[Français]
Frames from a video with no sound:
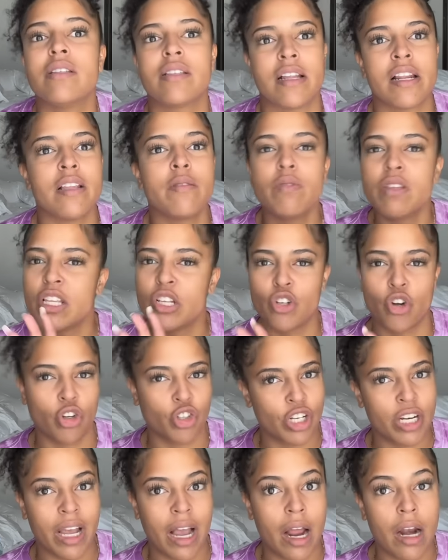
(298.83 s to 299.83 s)
C'est l'ennemi des gens en
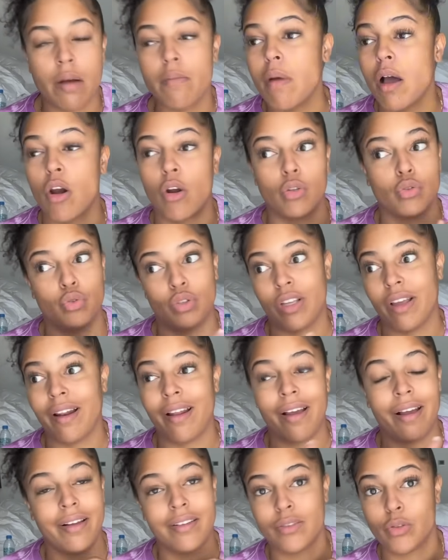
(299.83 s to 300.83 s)
général, mais alors du,
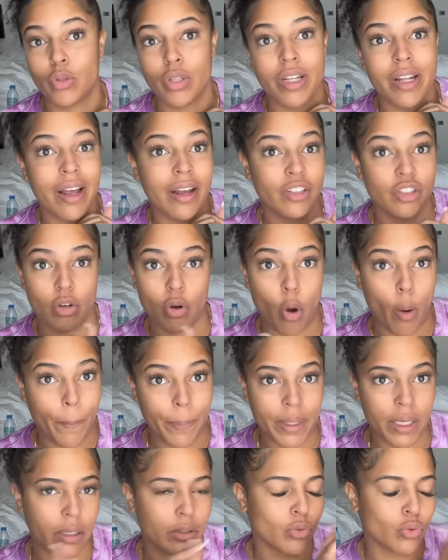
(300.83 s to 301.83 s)
TDAH c'est encore
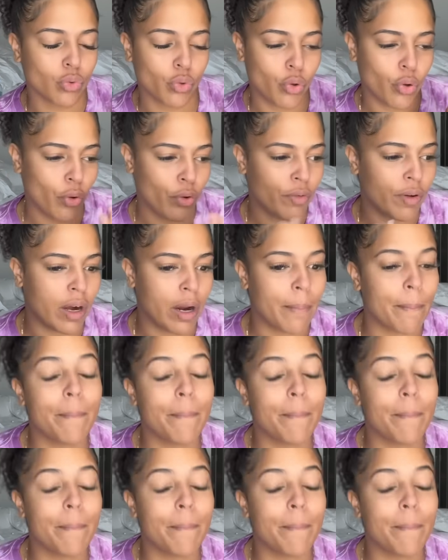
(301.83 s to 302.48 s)
pire. Hein, donc voilà.